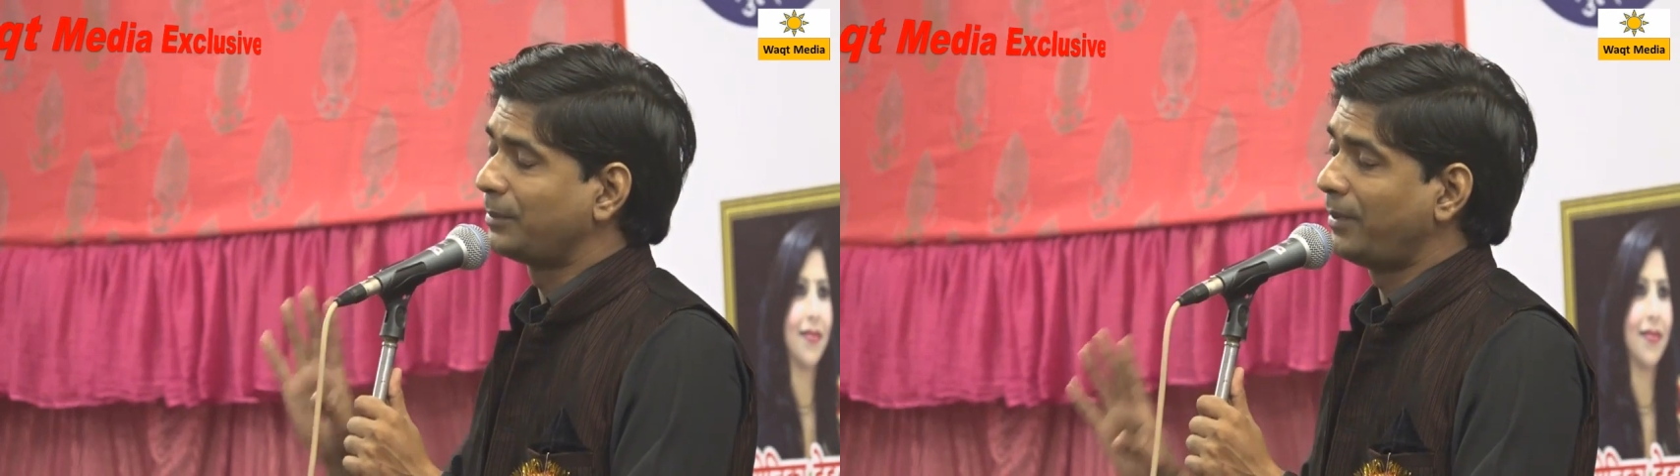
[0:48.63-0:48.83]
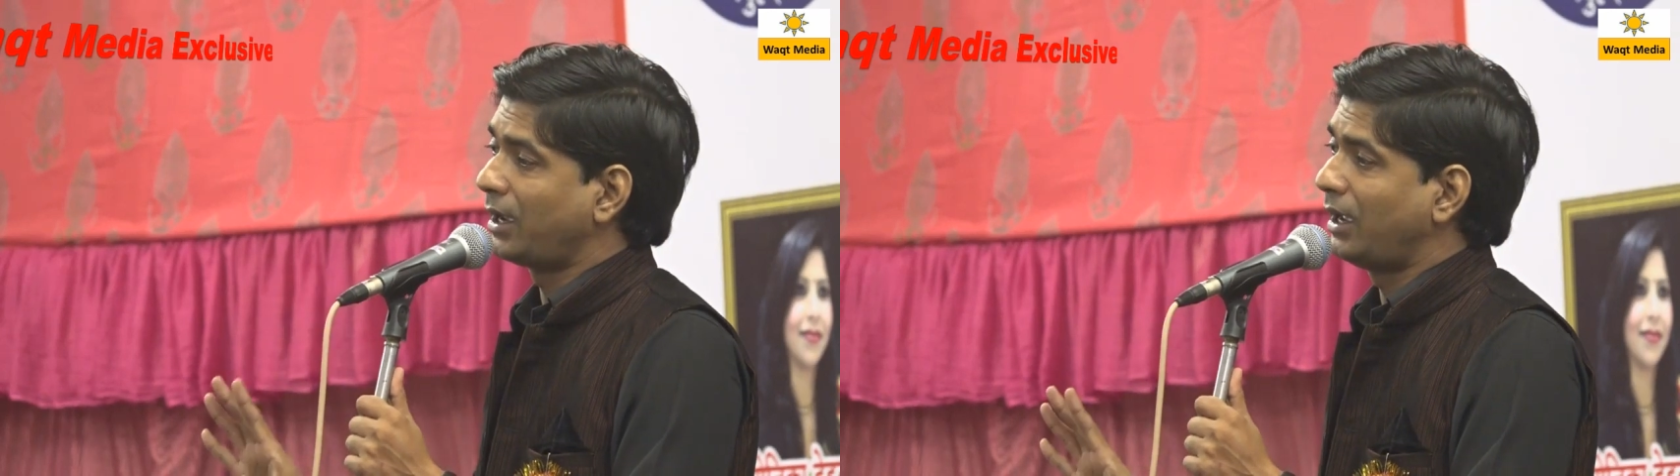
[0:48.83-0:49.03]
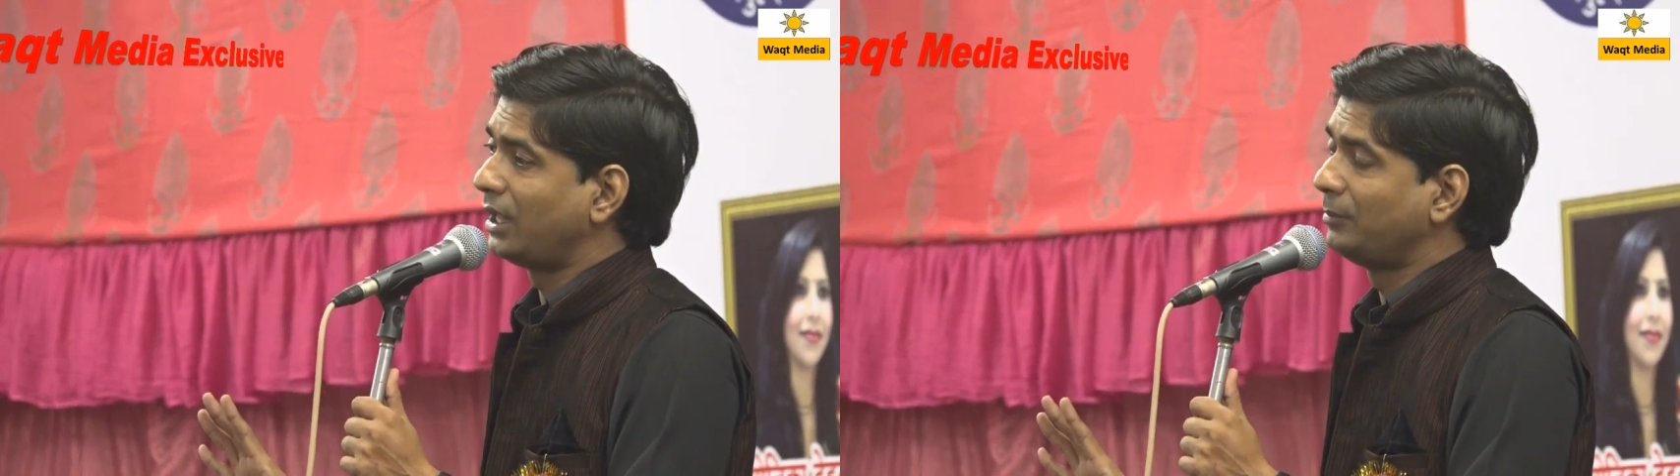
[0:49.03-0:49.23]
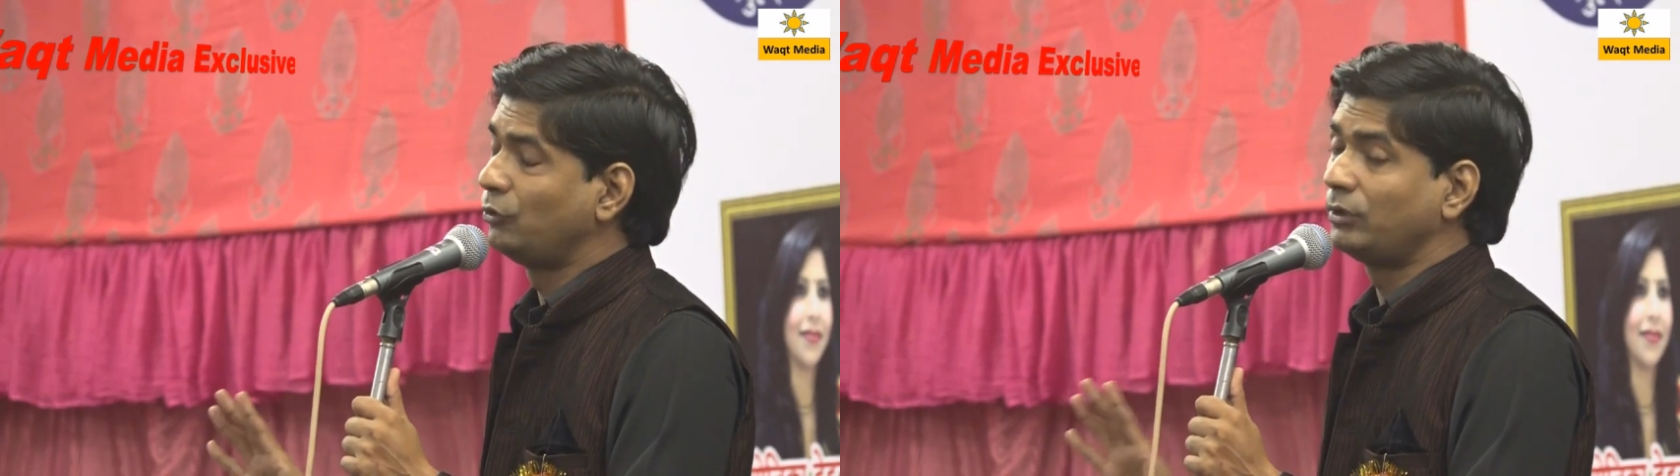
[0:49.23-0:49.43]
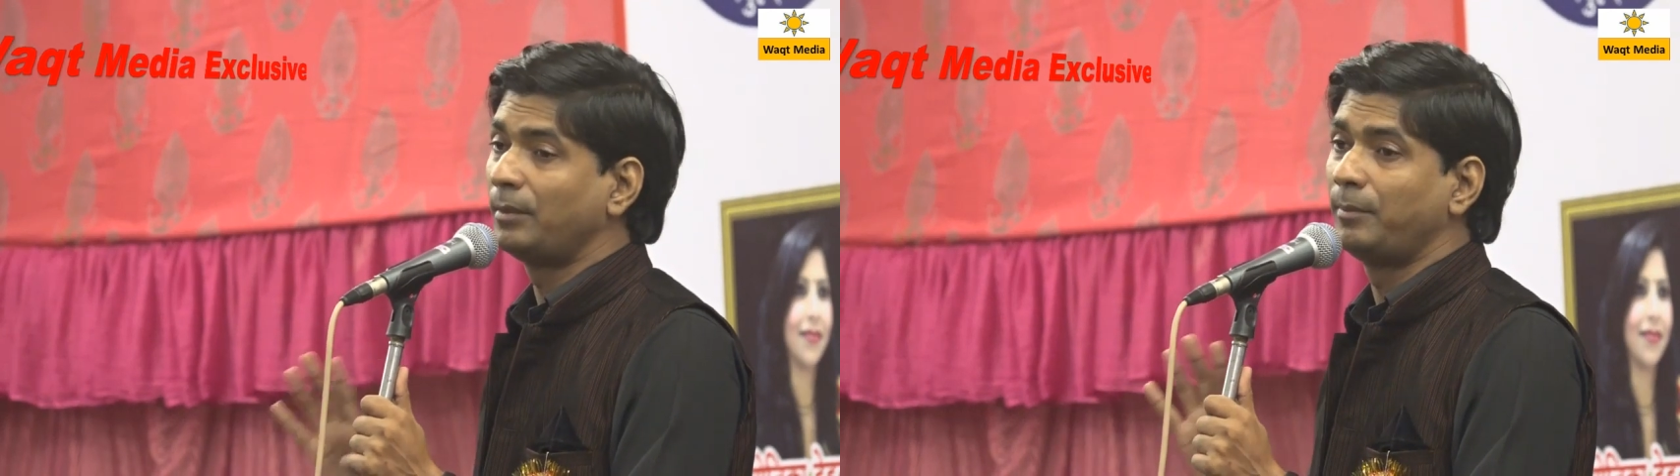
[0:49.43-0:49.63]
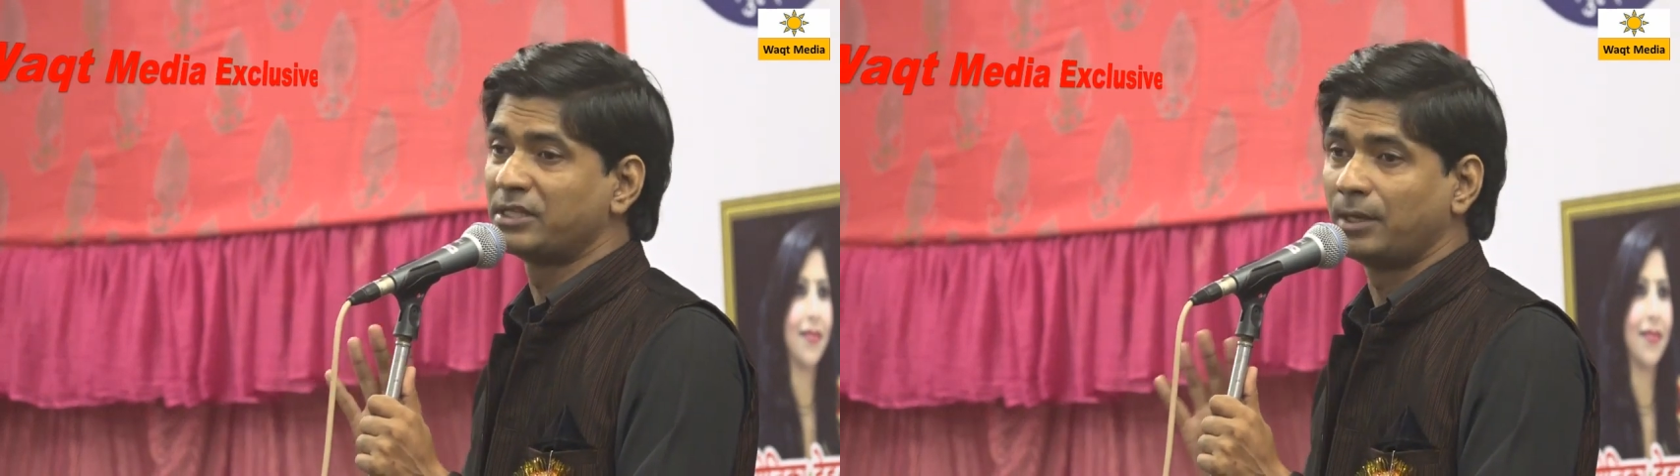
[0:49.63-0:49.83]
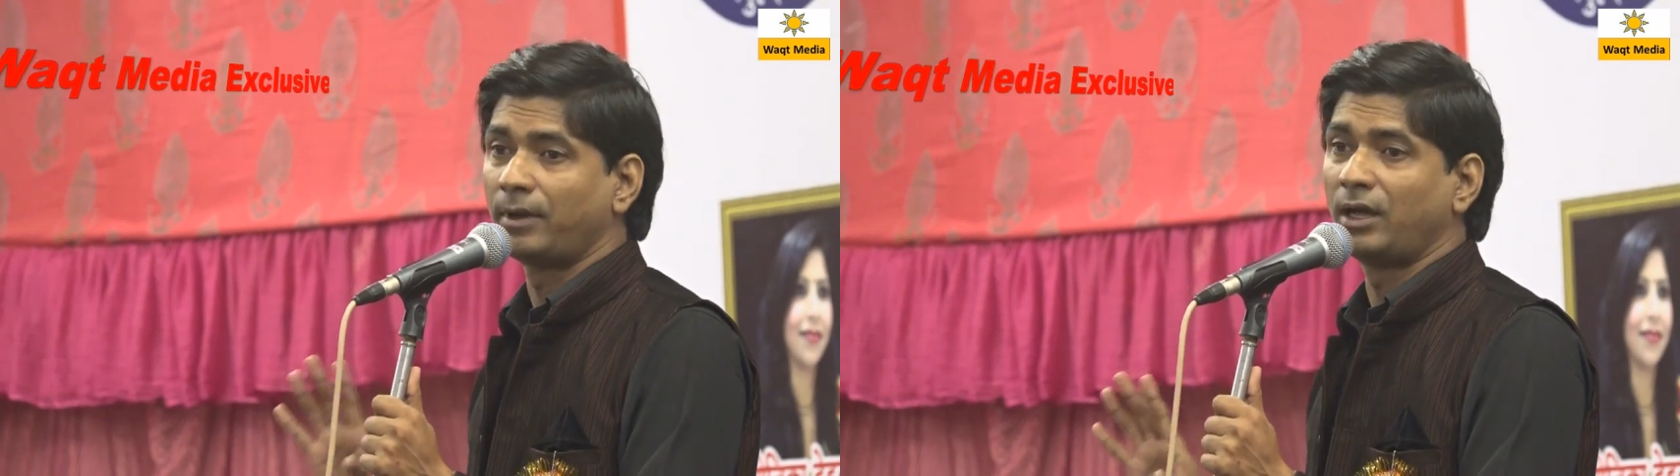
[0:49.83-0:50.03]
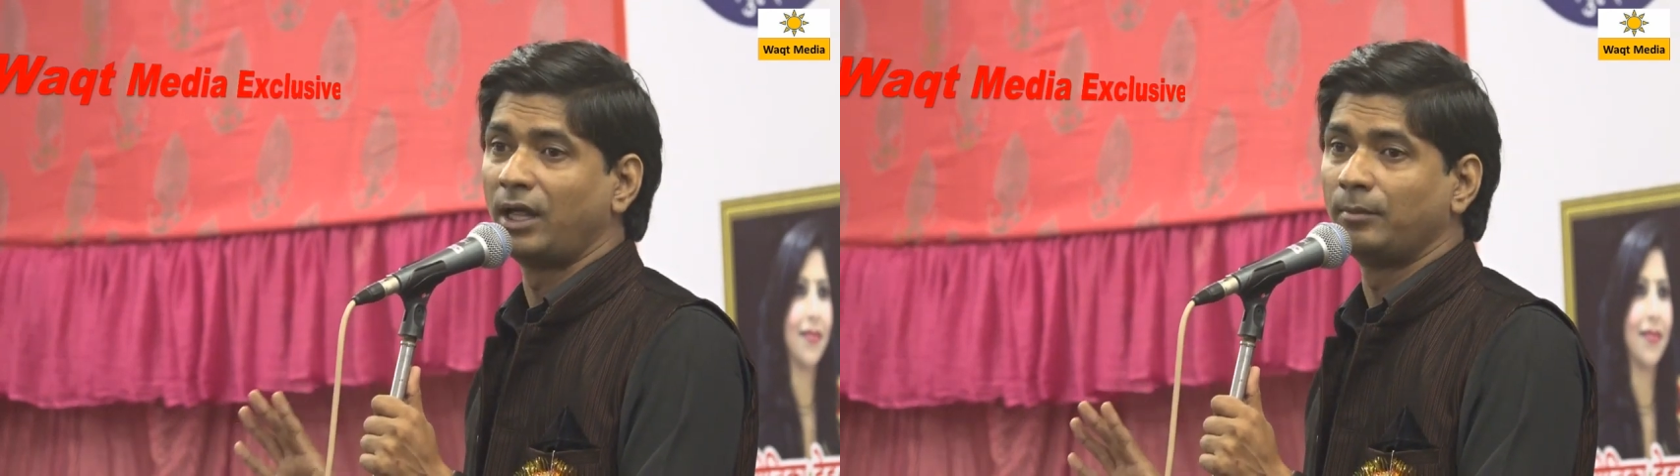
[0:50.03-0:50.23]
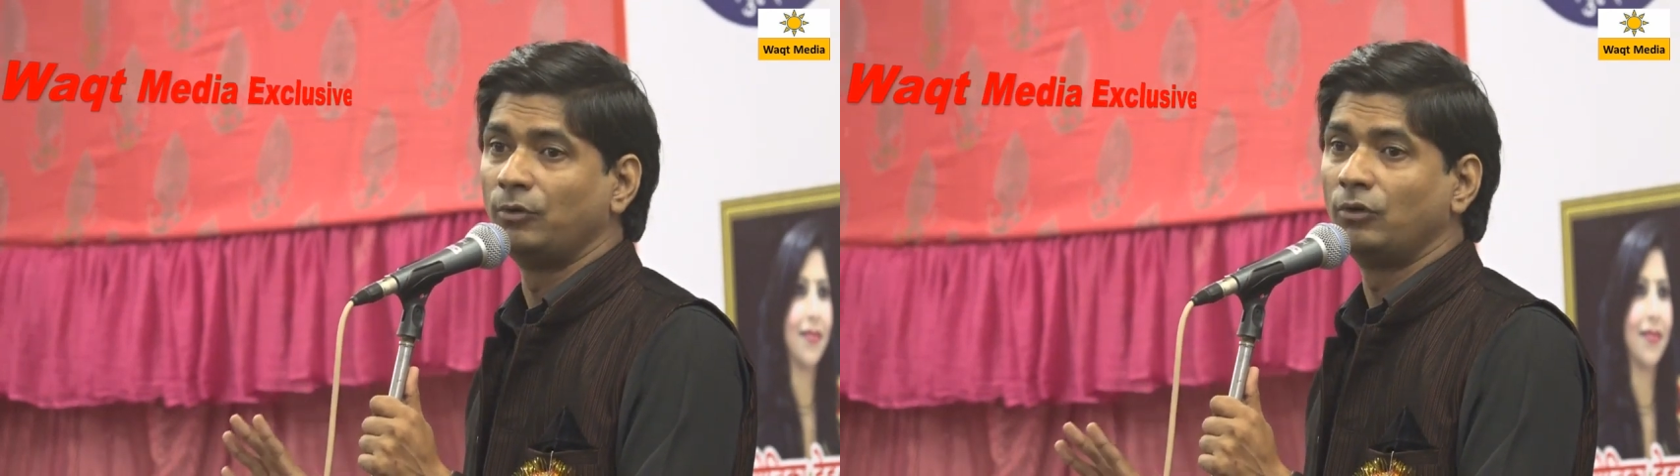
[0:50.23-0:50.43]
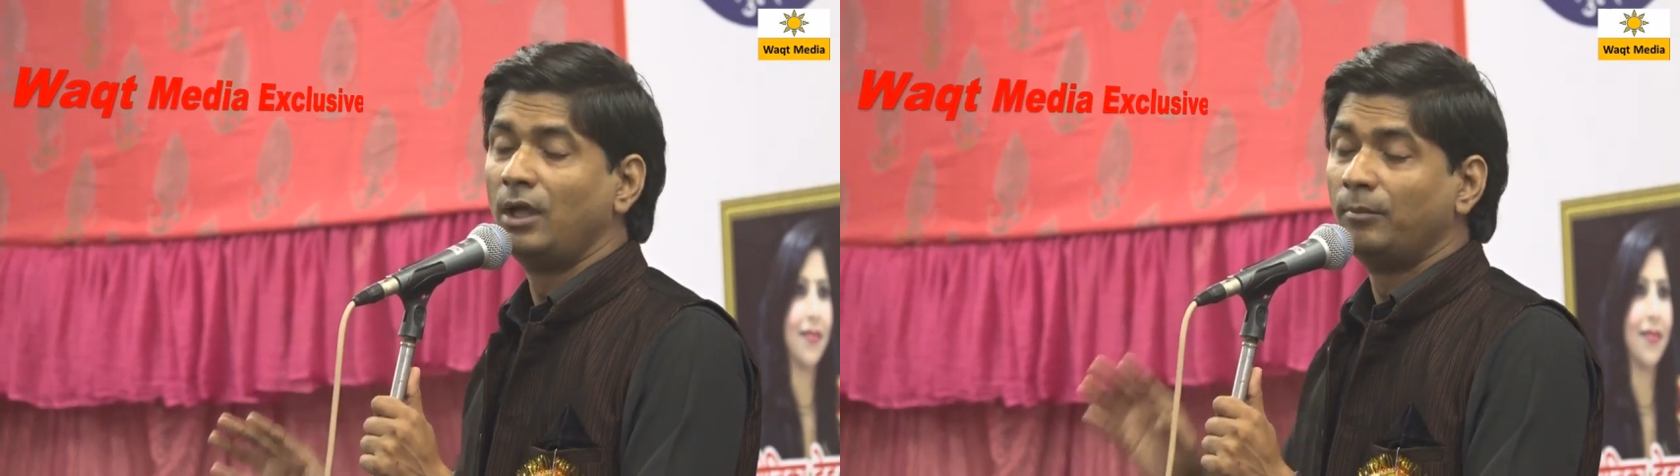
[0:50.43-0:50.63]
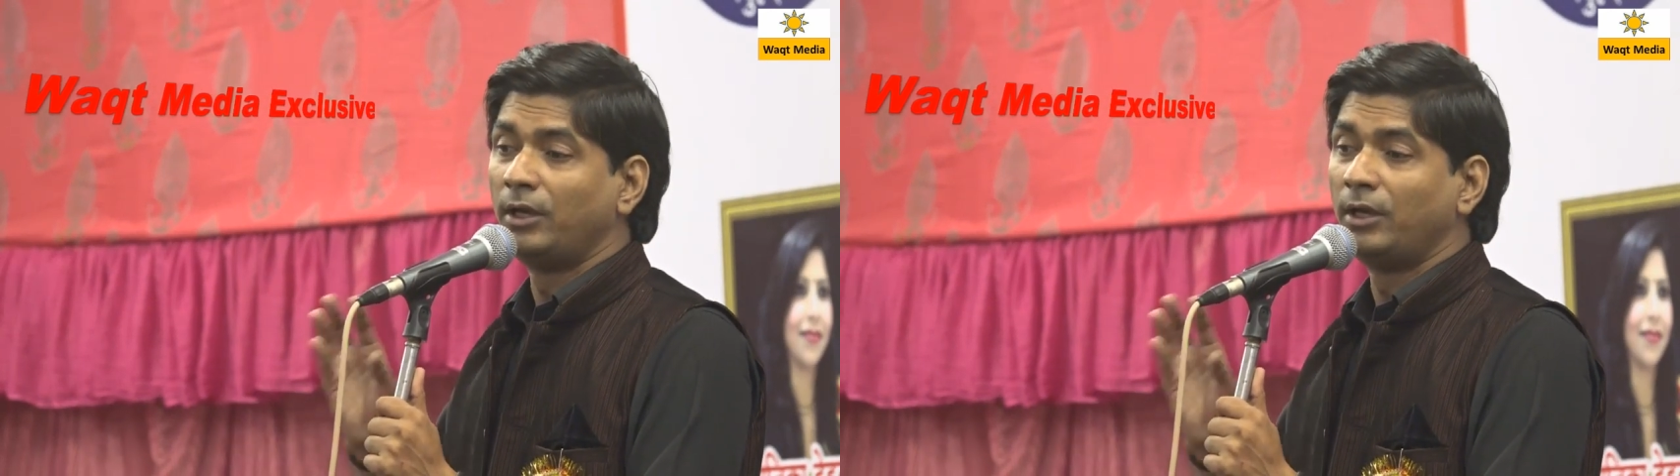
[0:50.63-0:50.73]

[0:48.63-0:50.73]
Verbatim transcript: सपा का आदमी हूँ ना बसपा का आदमी हूँ